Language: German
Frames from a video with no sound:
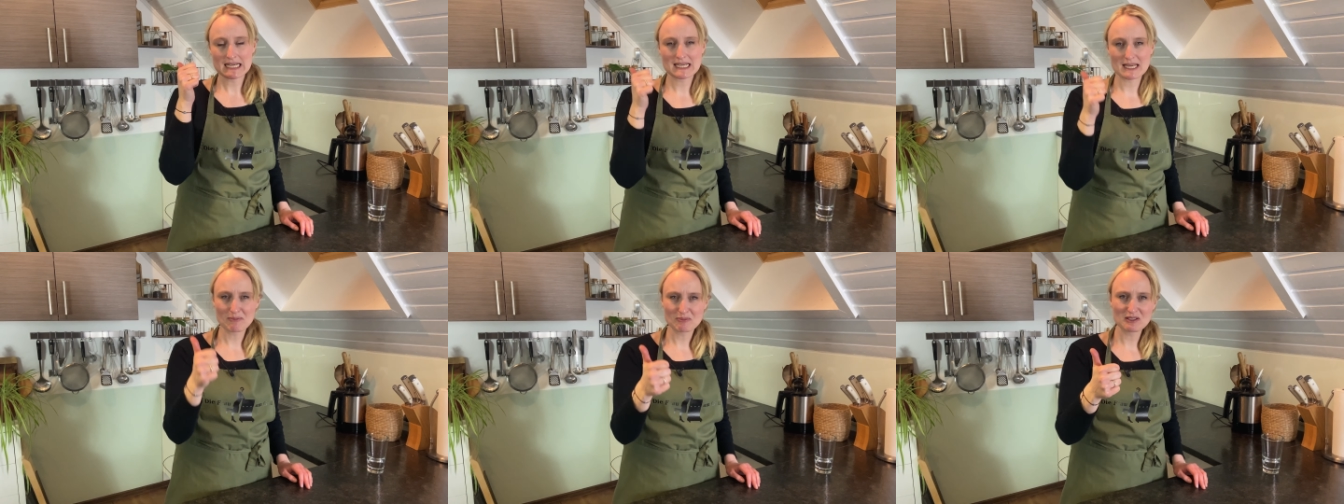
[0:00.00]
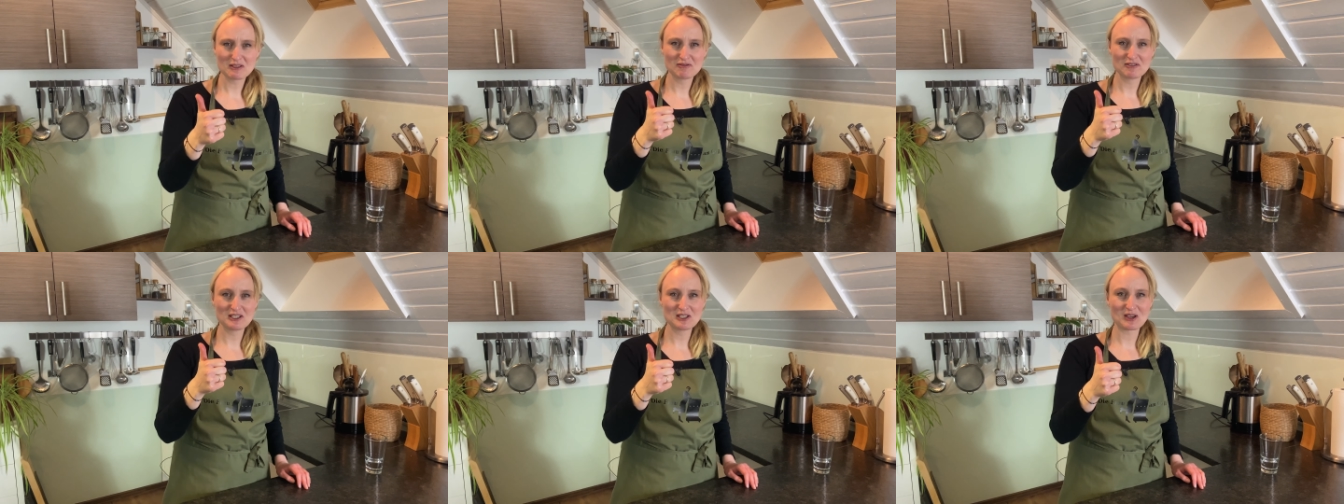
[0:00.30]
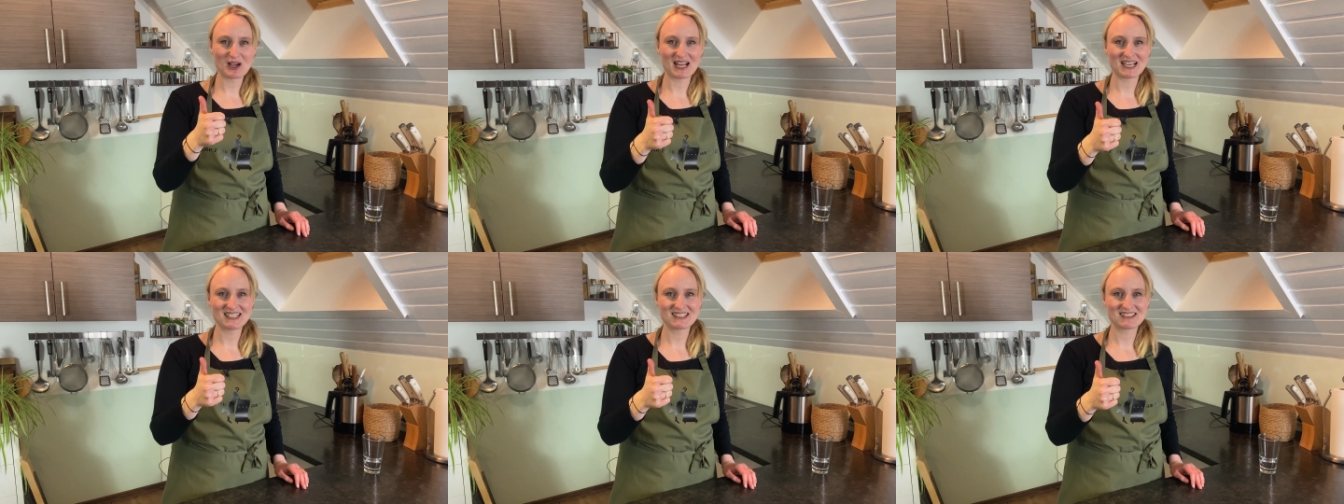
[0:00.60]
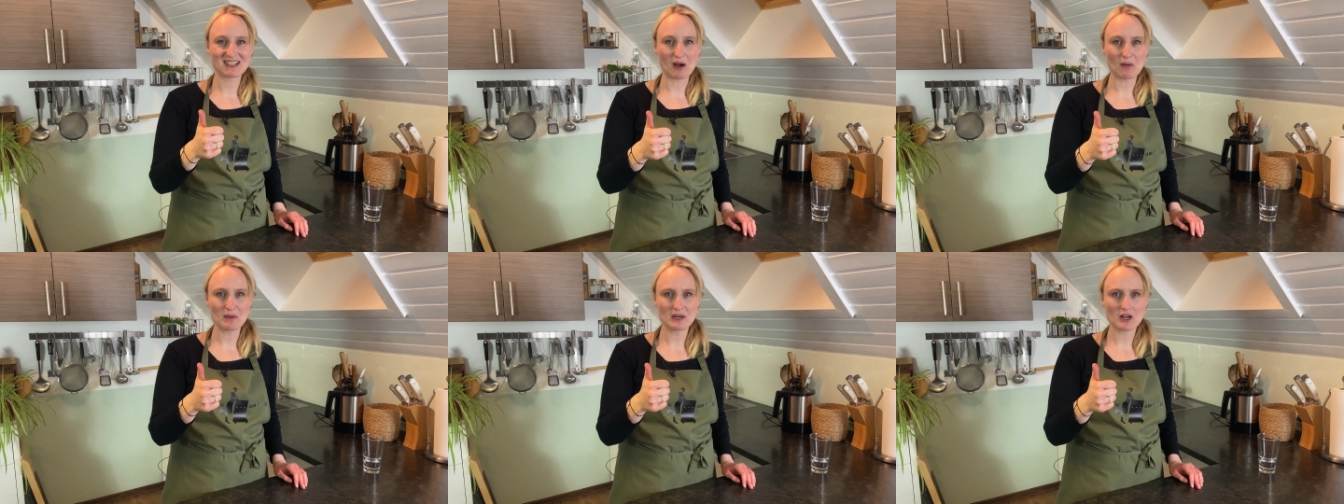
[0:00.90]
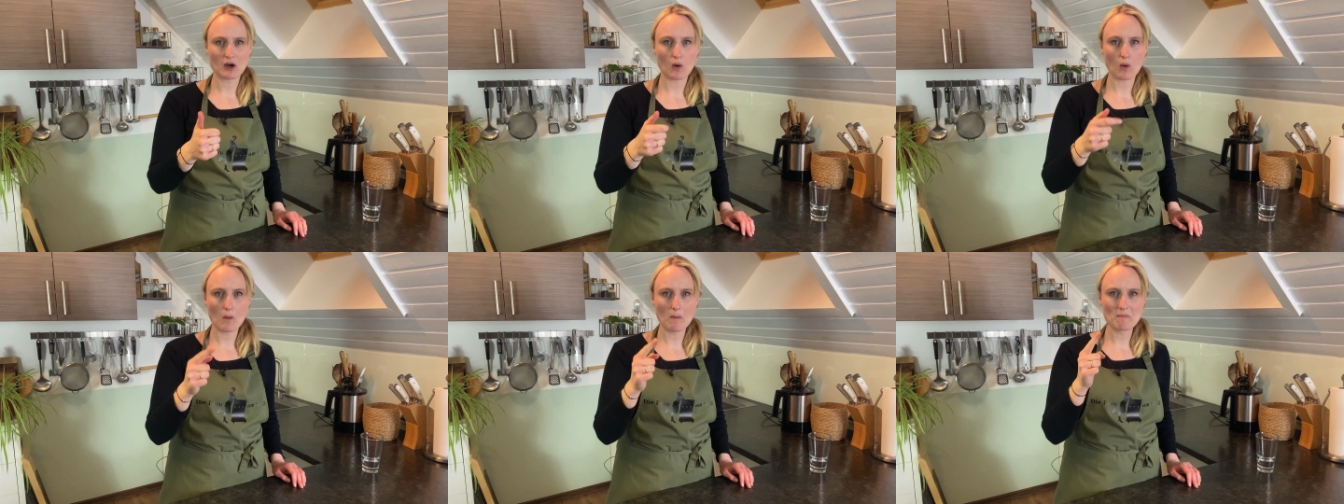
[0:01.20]
Gebt dem Video einen Daumen
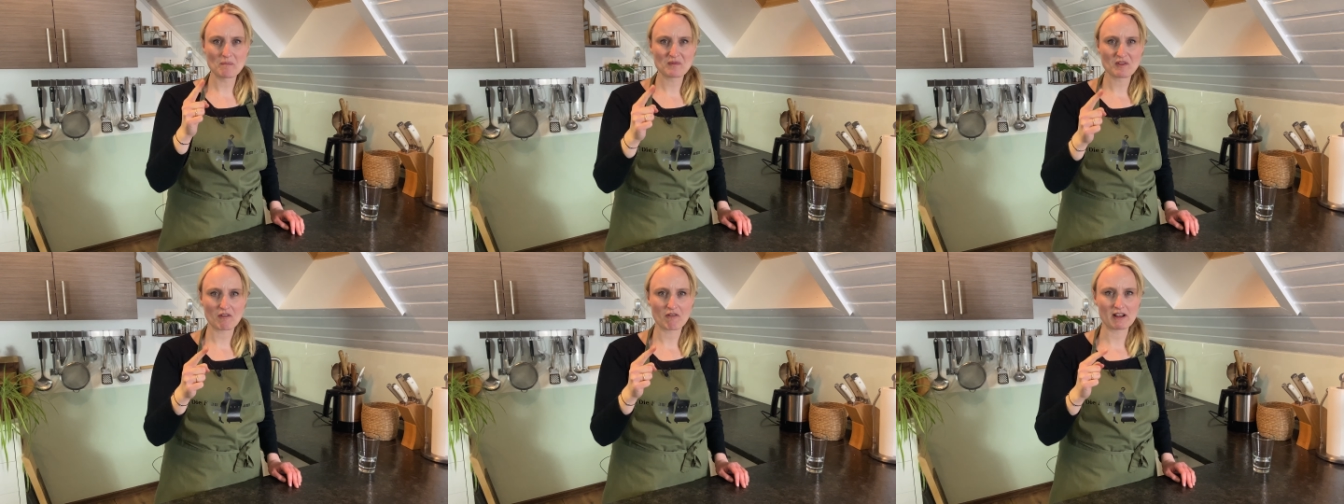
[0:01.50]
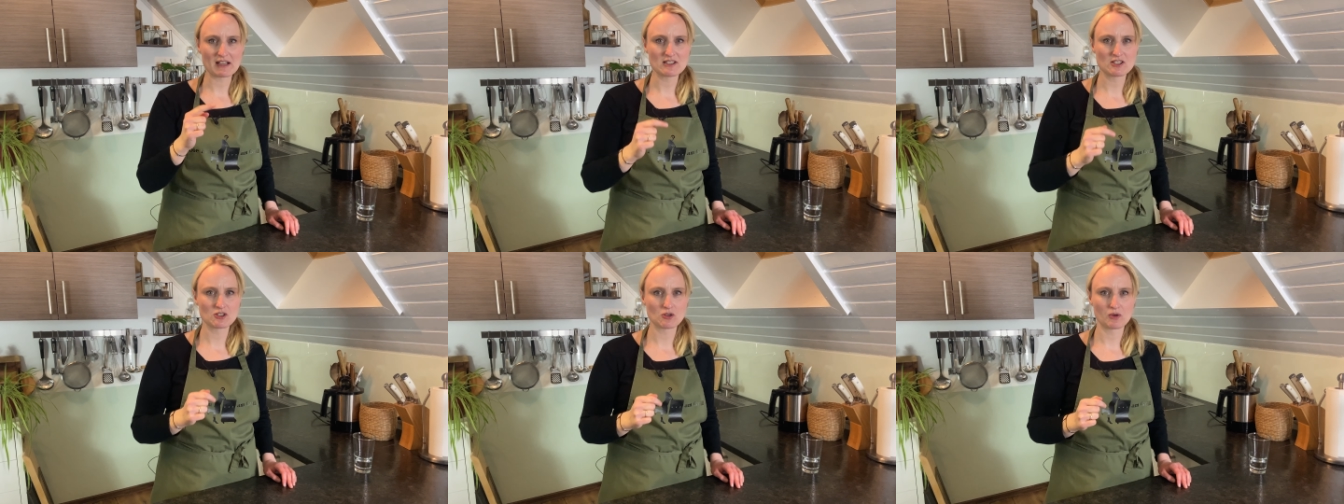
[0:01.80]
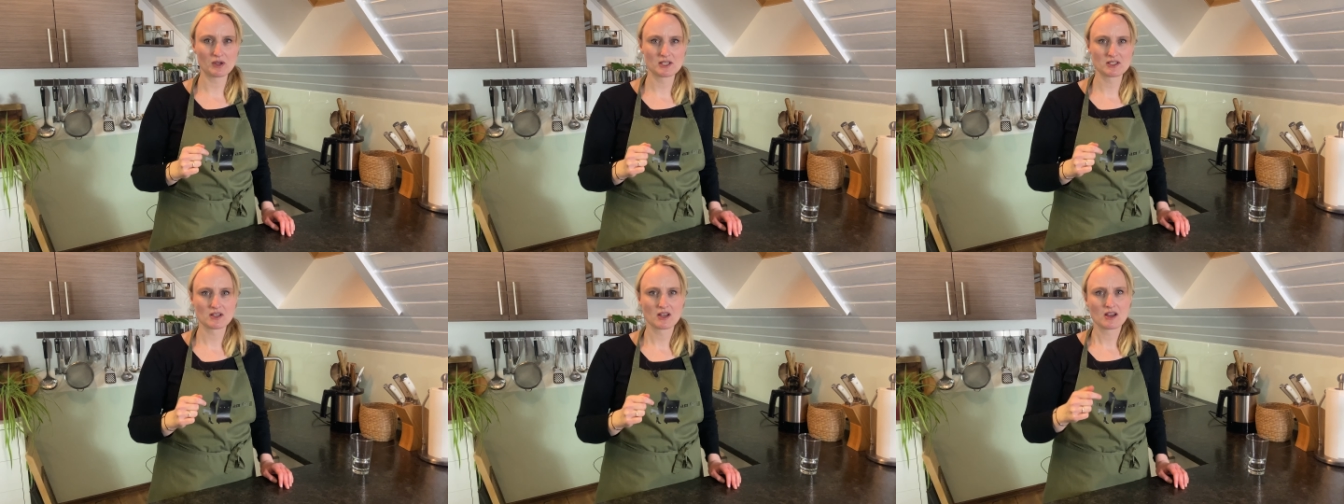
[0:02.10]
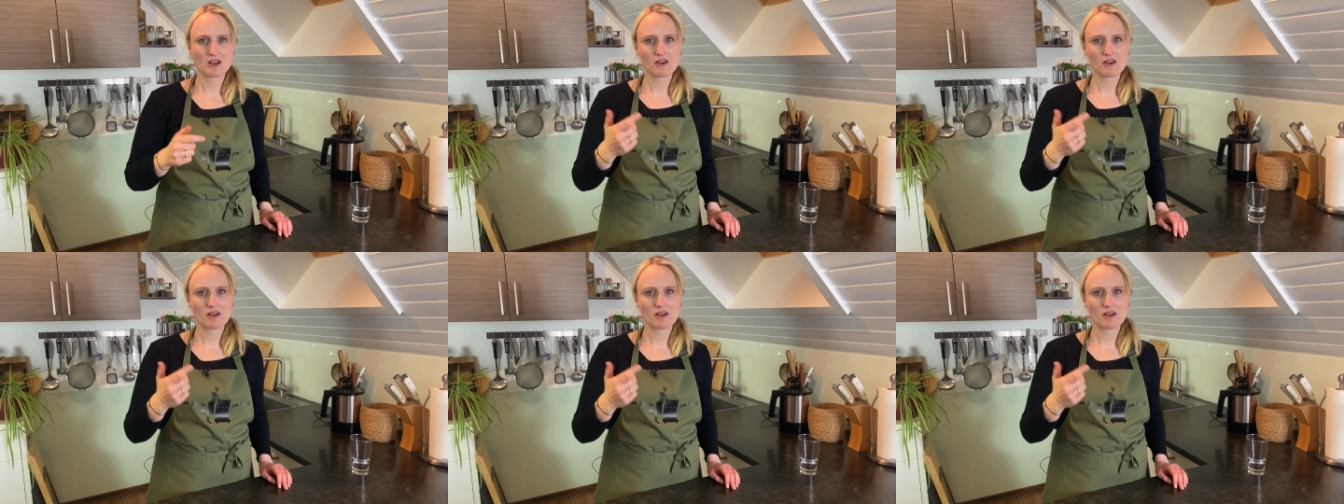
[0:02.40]
nach oben, wenn es so ist.